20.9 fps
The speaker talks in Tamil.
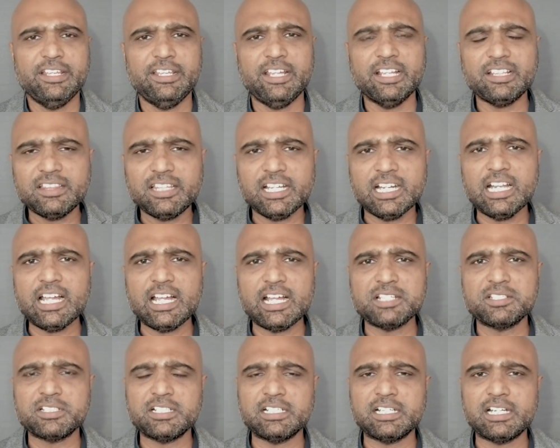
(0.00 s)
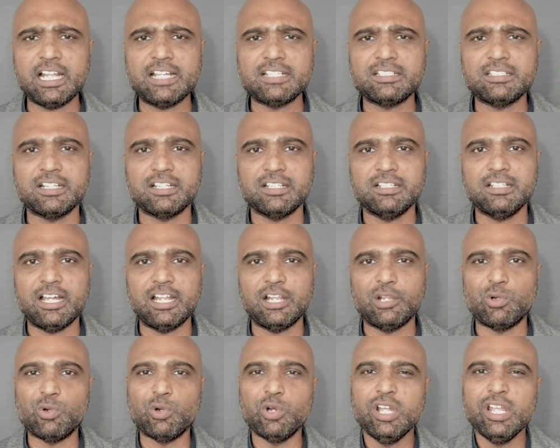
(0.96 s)
எத்தனை அசட் கிளாஸ்
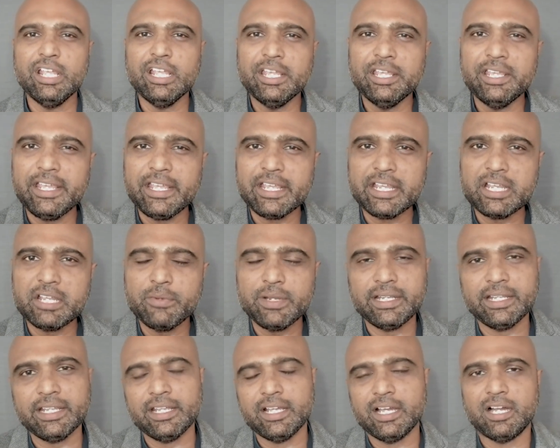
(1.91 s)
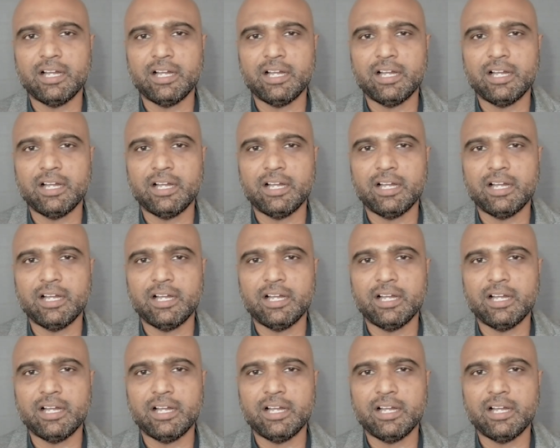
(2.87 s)
இருந்தாலும் ஈக்விட்டி